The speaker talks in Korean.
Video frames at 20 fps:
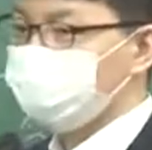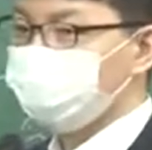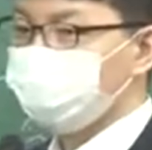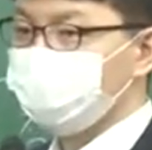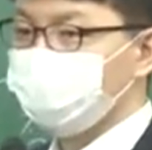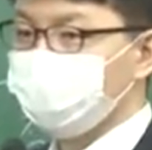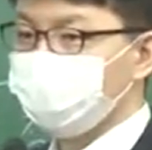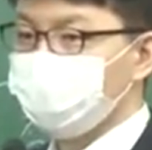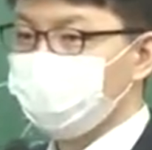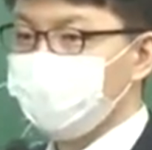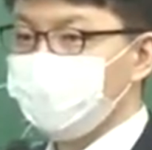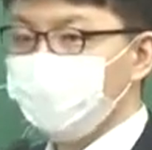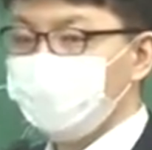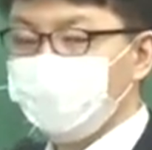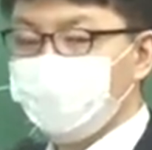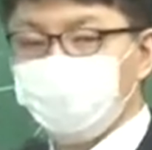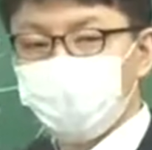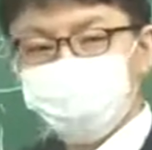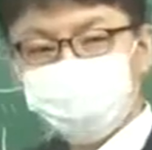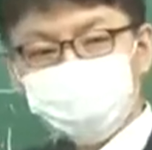수 있는데
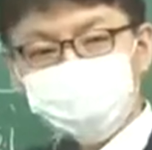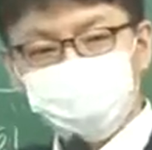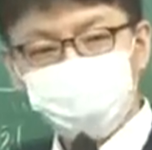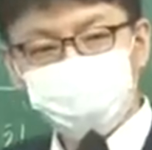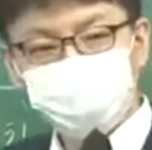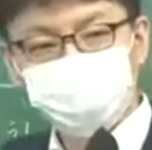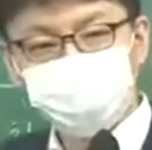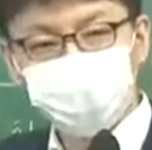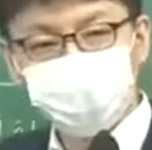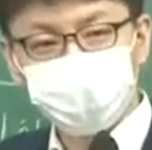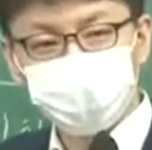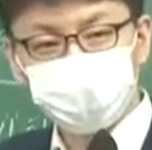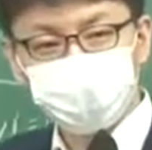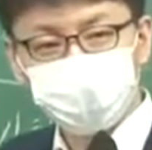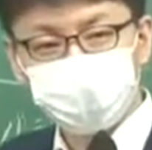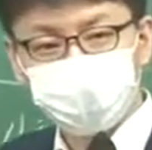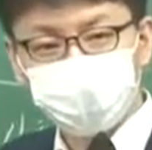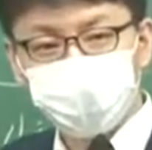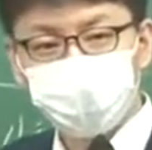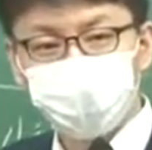아주 큰 조직 같은
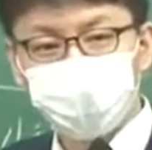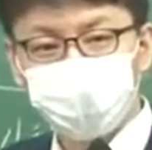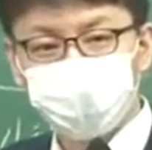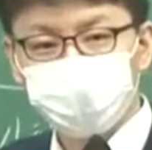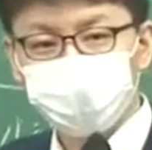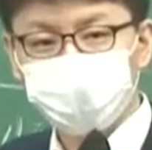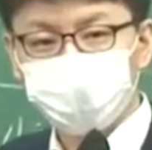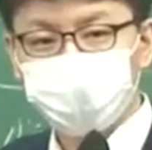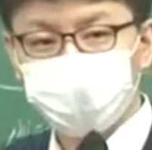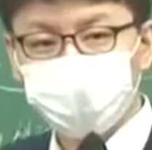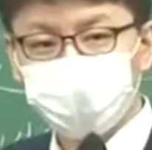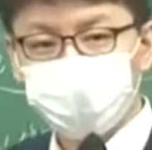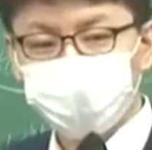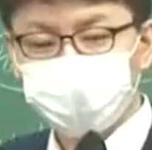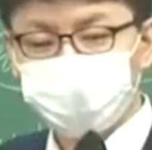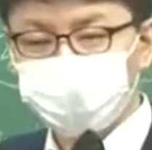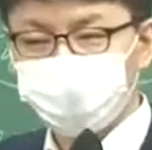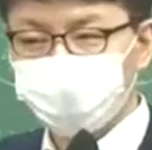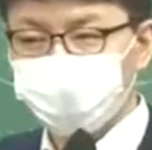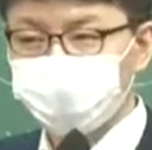경우에 당연하게
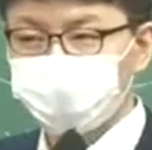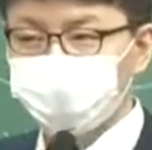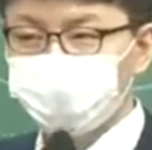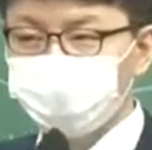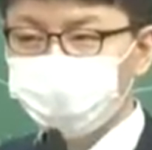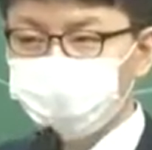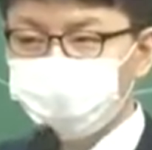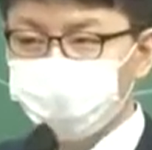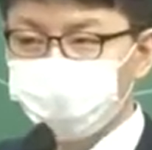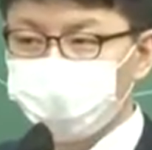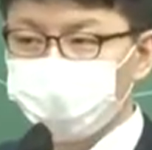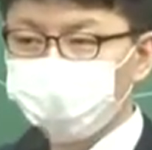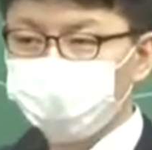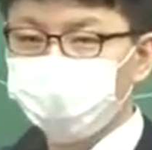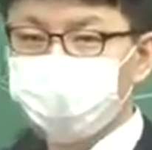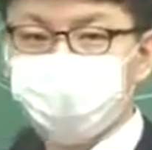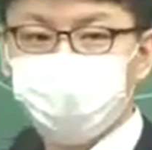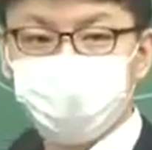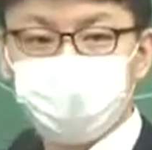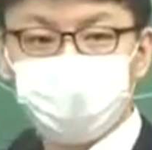어, 이런 그
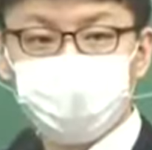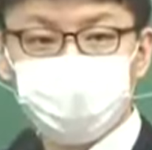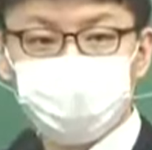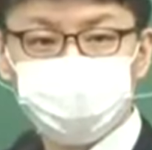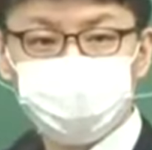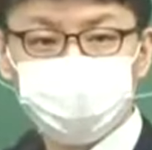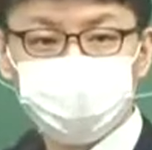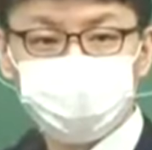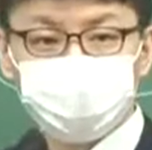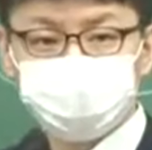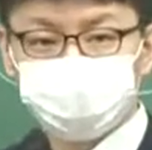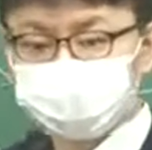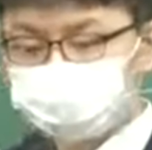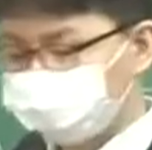고민을 했겠죠.